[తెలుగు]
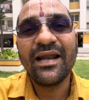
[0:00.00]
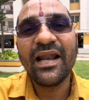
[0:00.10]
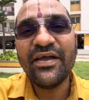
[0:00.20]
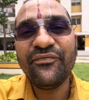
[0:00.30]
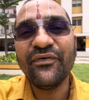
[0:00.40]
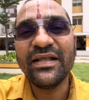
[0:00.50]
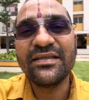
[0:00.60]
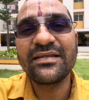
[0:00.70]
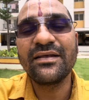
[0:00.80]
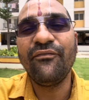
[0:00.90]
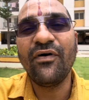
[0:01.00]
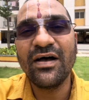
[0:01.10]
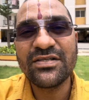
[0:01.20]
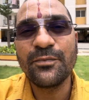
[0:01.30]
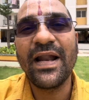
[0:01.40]
లైఫ్ ఎంత
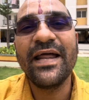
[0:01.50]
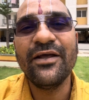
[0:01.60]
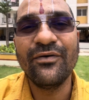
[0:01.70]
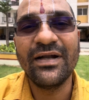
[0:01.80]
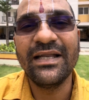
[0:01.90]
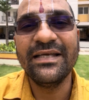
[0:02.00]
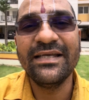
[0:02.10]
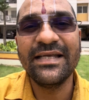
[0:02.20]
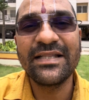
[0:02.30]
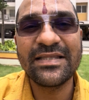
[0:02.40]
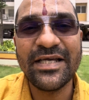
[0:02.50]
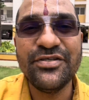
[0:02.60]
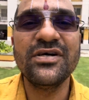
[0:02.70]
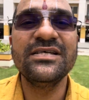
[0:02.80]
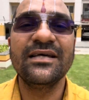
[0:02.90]
ఫాస్ట్ ప్లానింగ్ ఉండాలి ఎంత
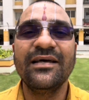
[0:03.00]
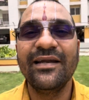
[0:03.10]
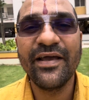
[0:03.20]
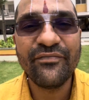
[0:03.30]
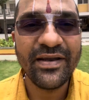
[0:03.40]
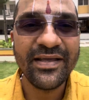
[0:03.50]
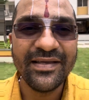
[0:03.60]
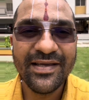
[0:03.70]
ఎంజాయ్ చేయాలి లైఫ్ని